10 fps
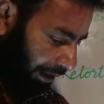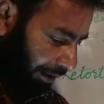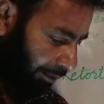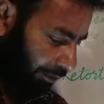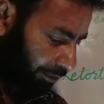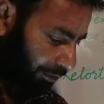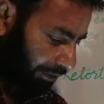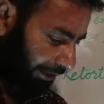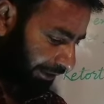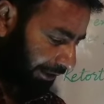amount to
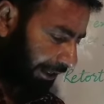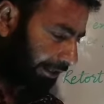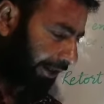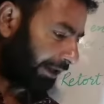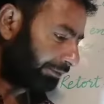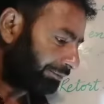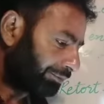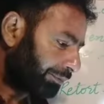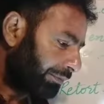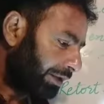saying that a
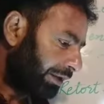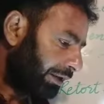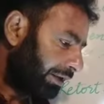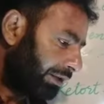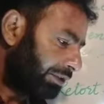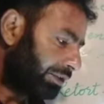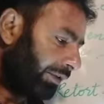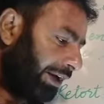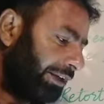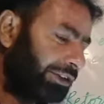
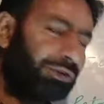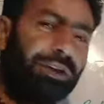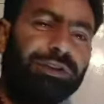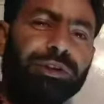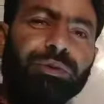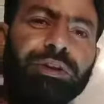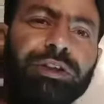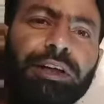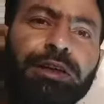स्वैन इज डांसिंग तो इसका